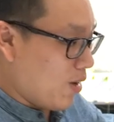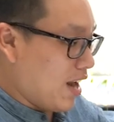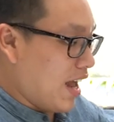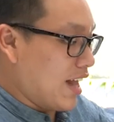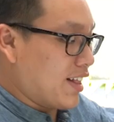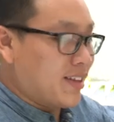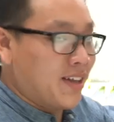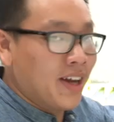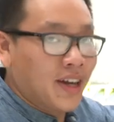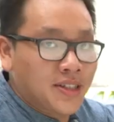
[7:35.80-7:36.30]
gọi là
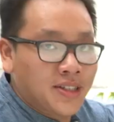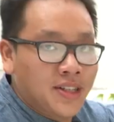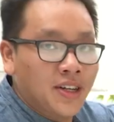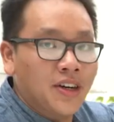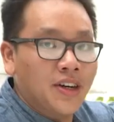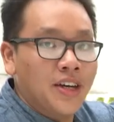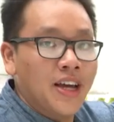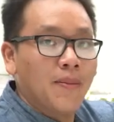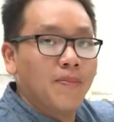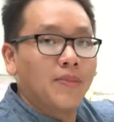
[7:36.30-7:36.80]
thực sự
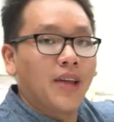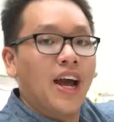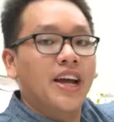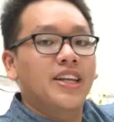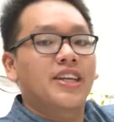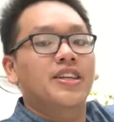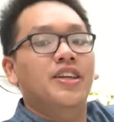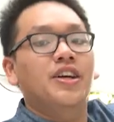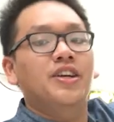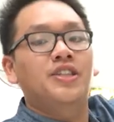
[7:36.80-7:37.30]
hiếm thấy
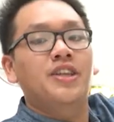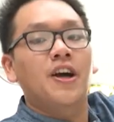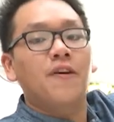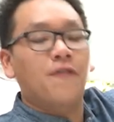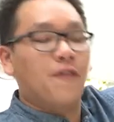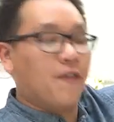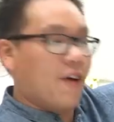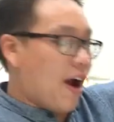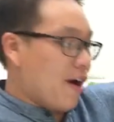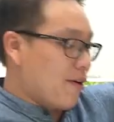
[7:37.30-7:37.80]
trên những chiếc
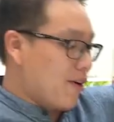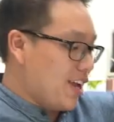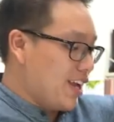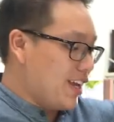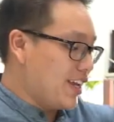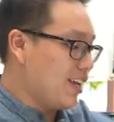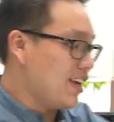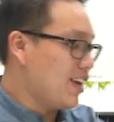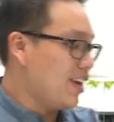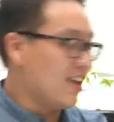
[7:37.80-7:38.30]
Ferrari,
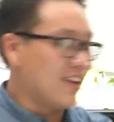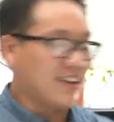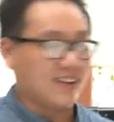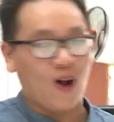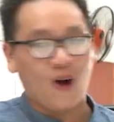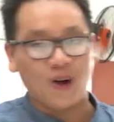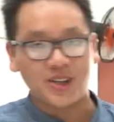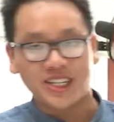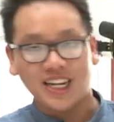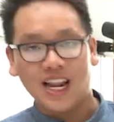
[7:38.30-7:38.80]

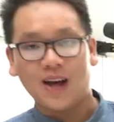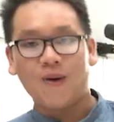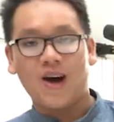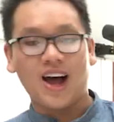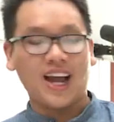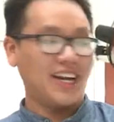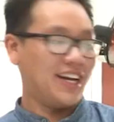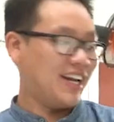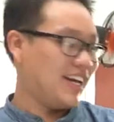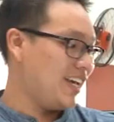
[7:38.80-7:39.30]
đó chính là khoang
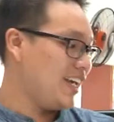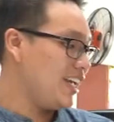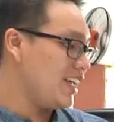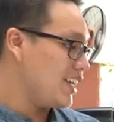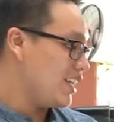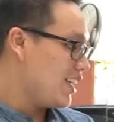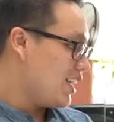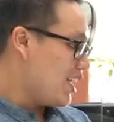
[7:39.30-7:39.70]
hành lý.